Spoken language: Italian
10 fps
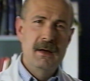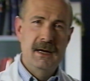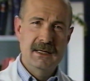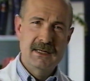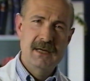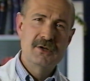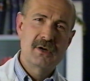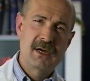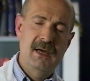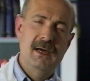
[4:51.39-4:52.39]
nel
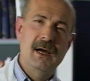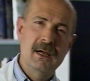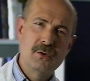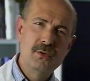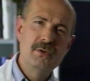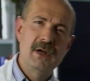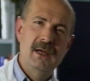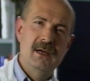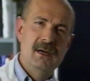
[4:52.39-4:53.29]
senso che alcuni,